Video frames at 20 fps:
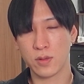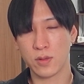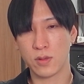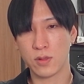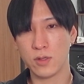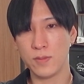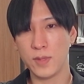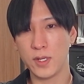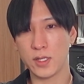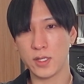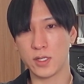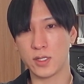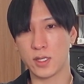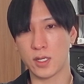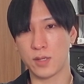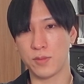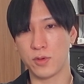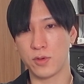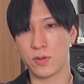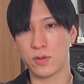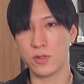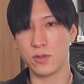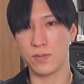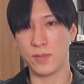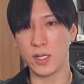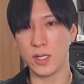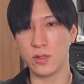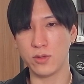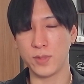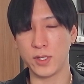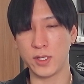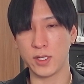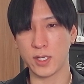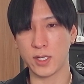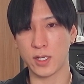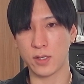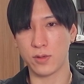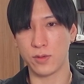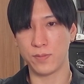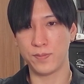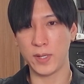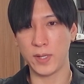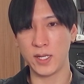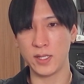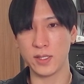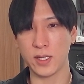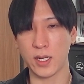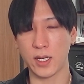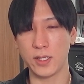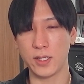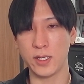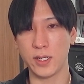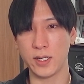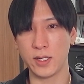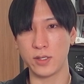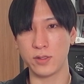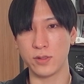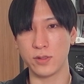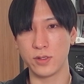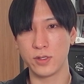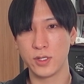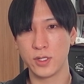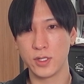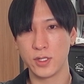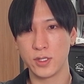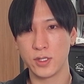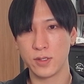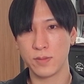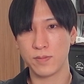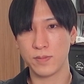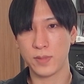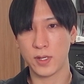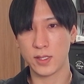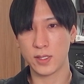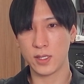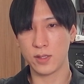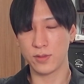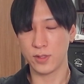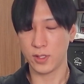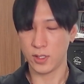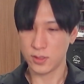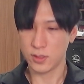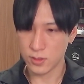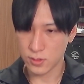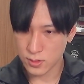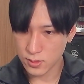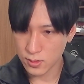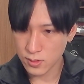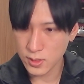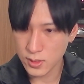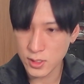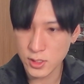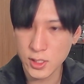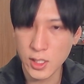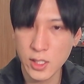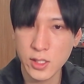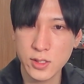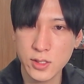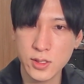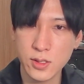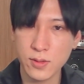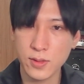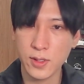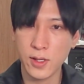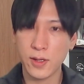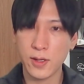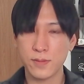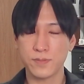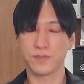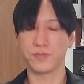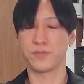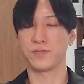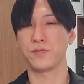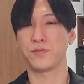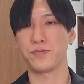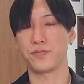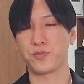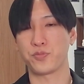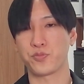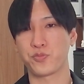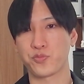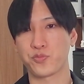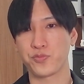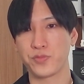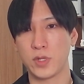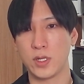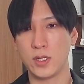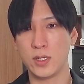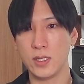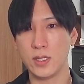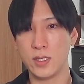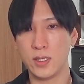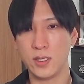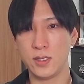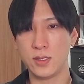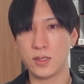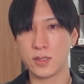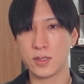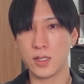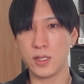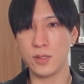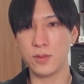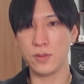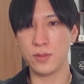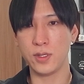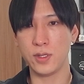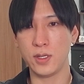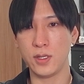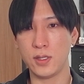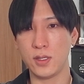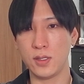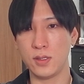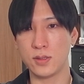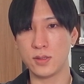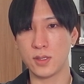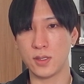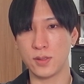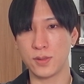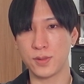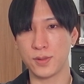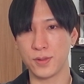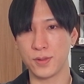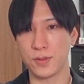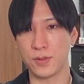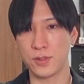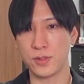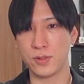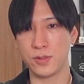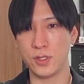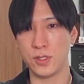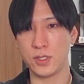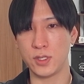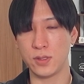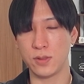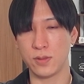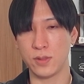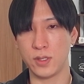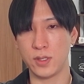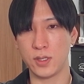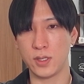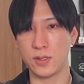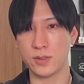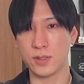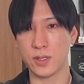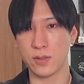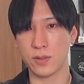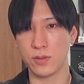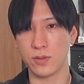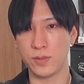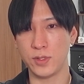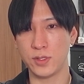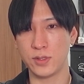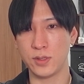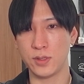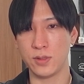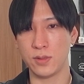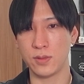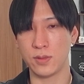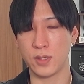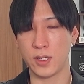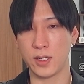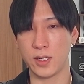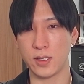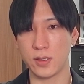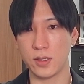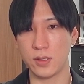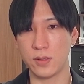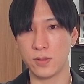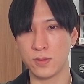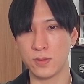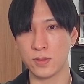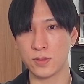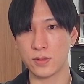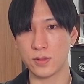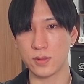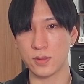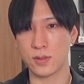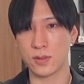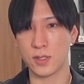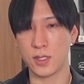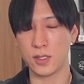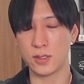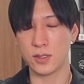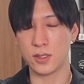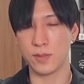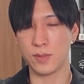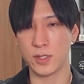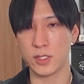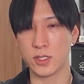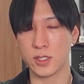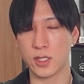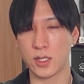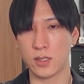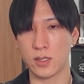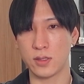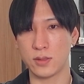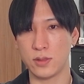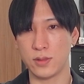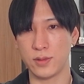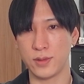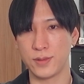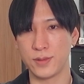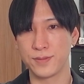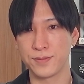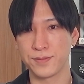こまで来たらもうこの窓を埋めてからこうバーンって跳ね上がるパターンをね、ちょっと想定したいんですけどね。5日移動平均線と50日移動平均線、この水色のラインがデッドクロス形成間近なんですよ。